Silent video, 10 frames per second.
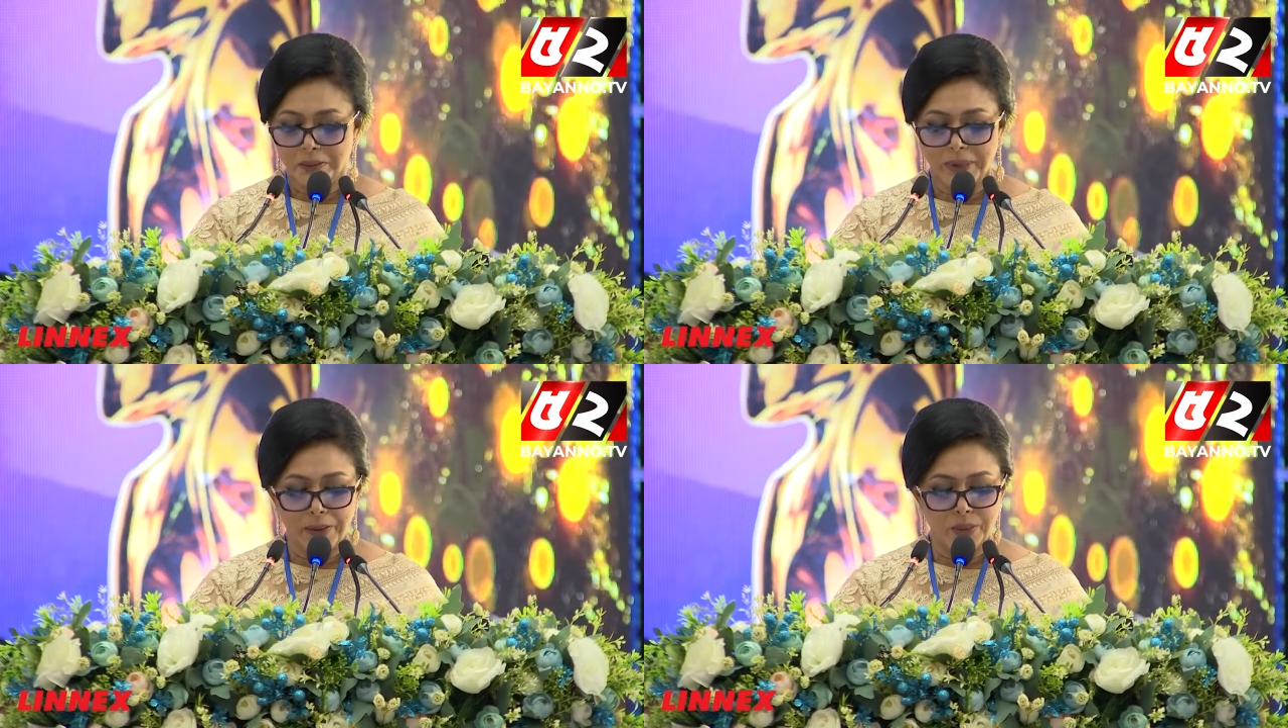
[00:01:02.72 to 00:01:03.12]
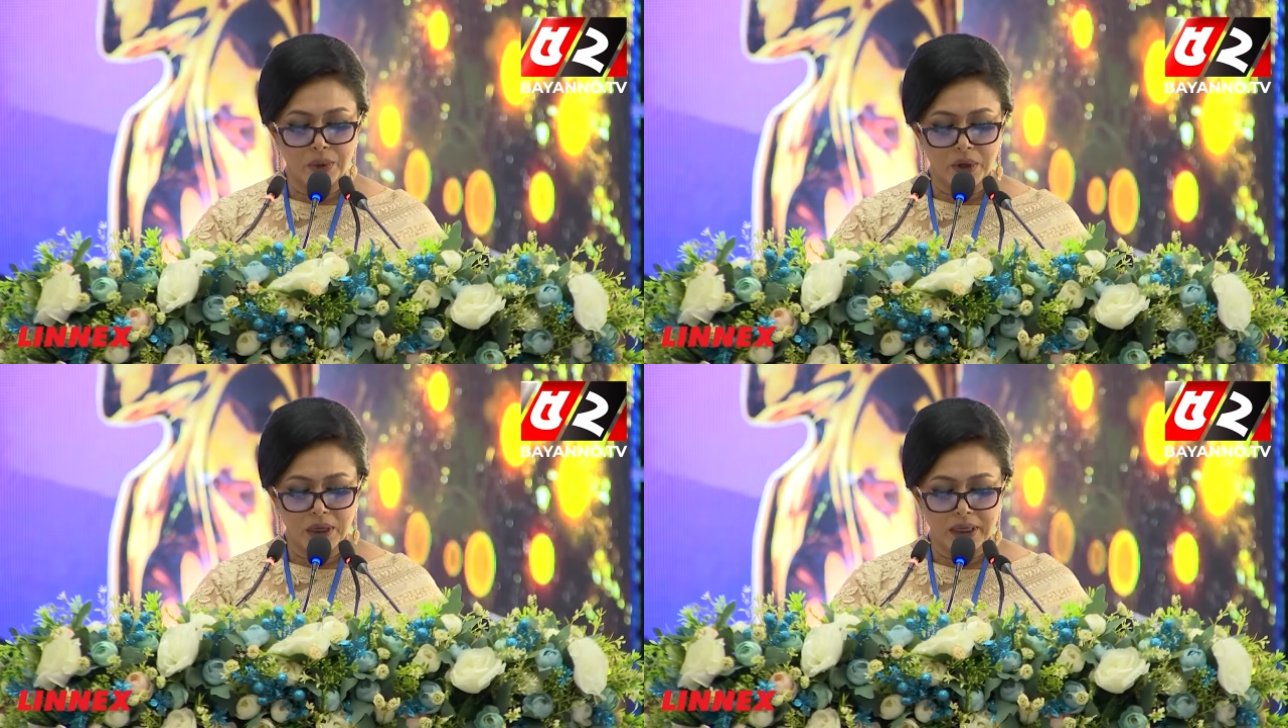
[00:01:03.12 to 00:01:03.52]

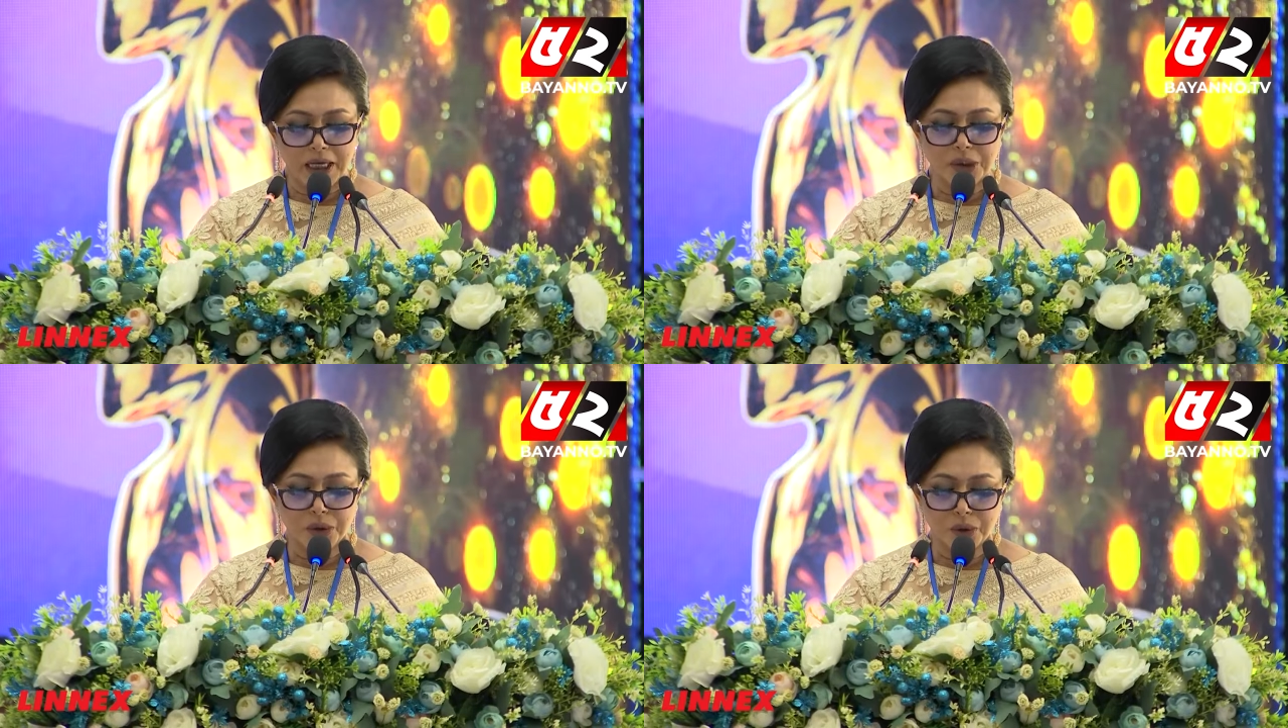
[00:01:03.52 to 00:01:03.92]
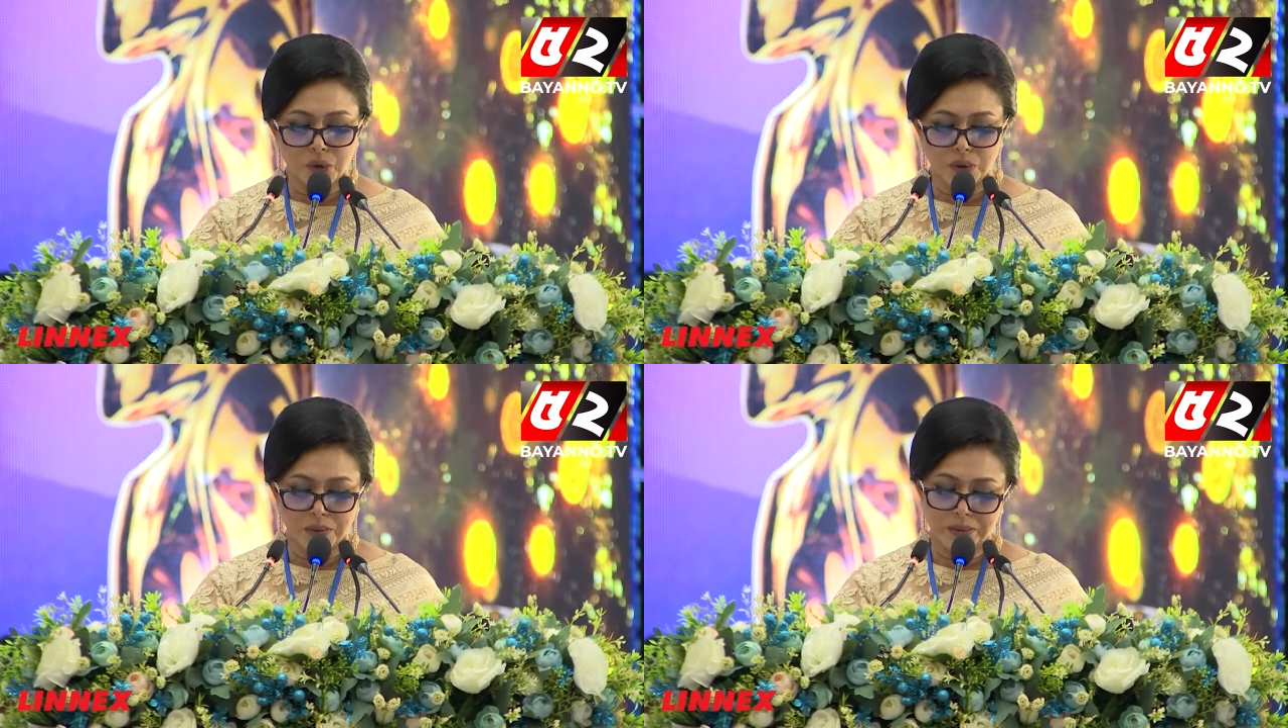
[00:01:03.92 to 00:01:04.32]
ব্যাপক
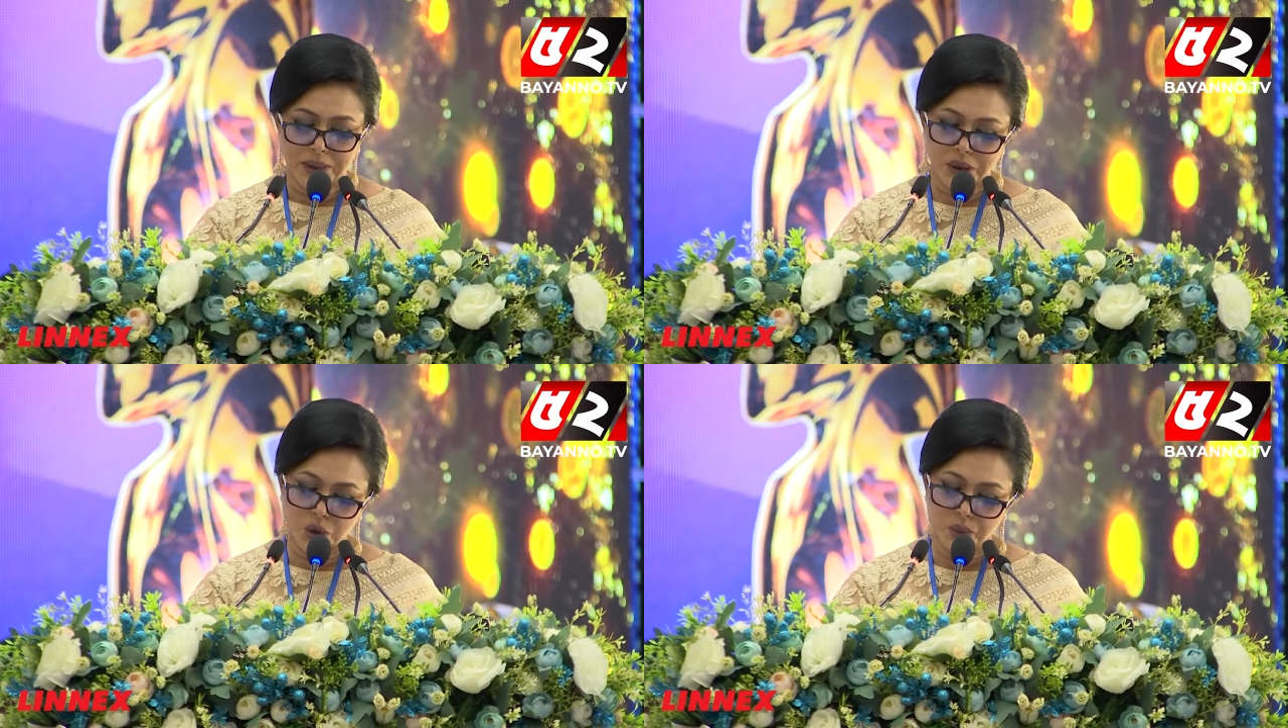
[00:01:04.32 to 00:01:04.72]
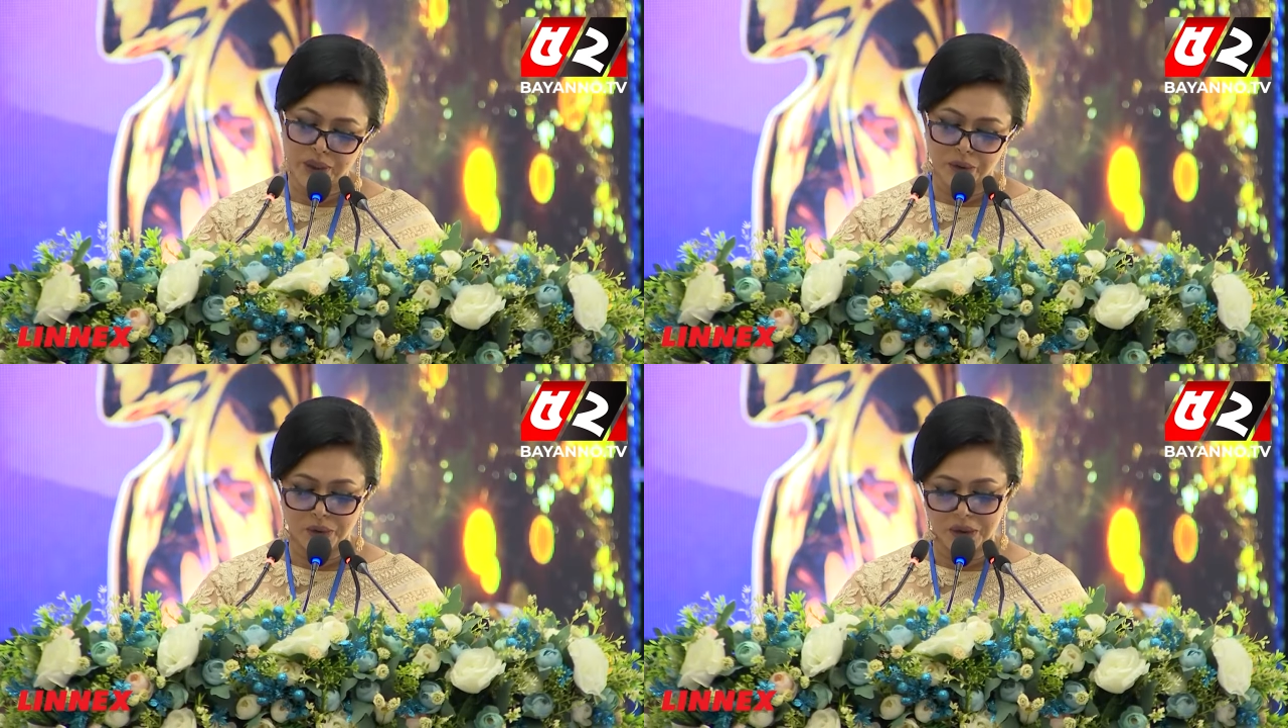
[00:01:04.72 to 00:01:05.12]
কার্যক্রম
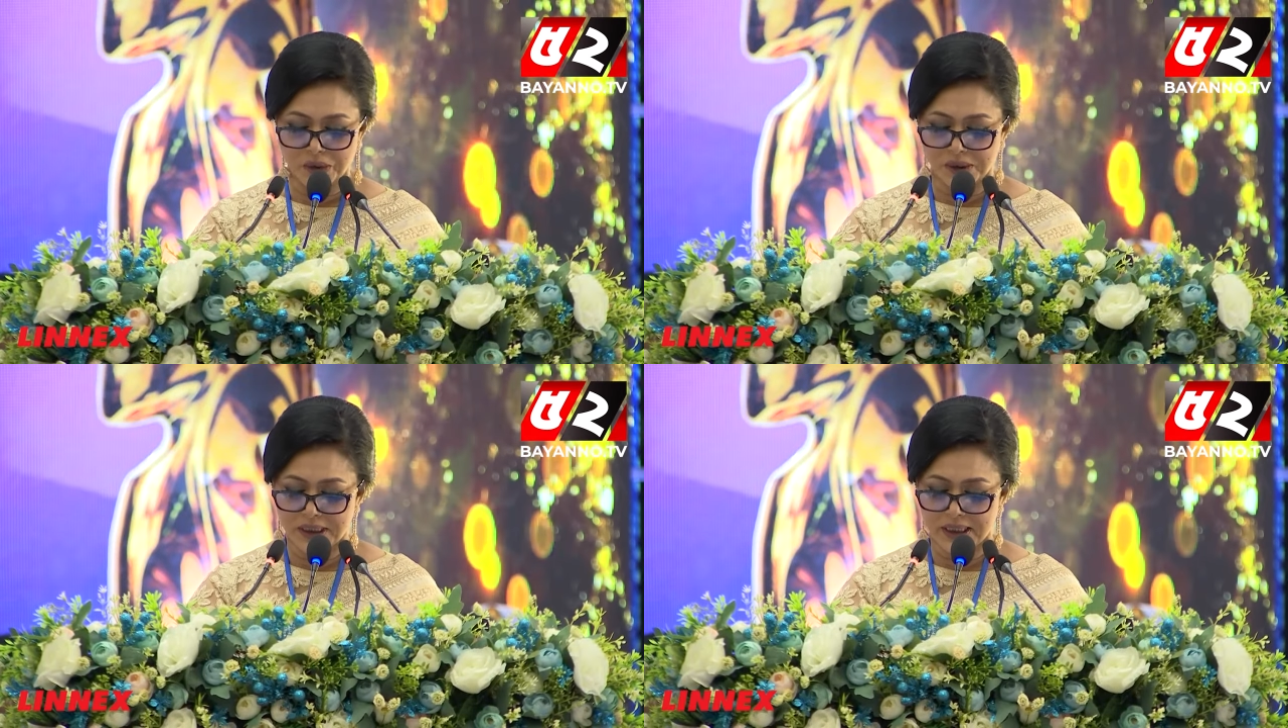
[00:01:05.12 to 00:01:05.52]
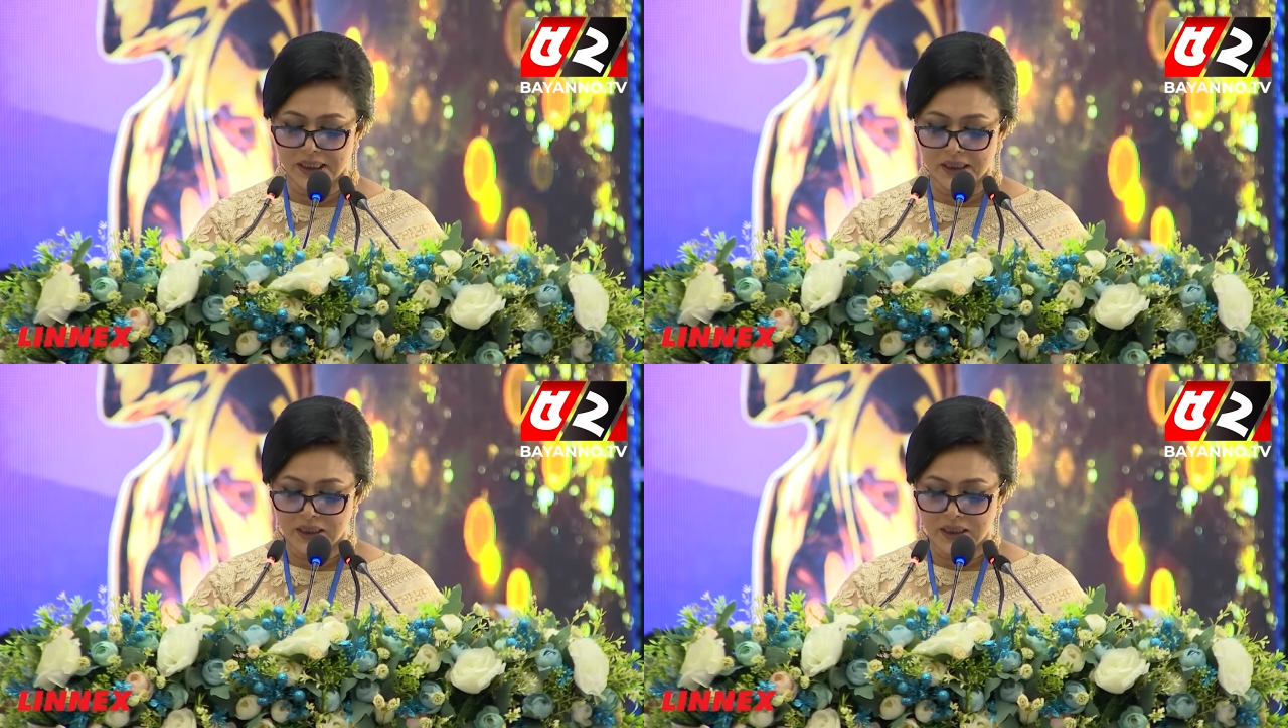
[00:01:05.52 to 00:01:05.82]
বাস্তবায়ন করে চলছেন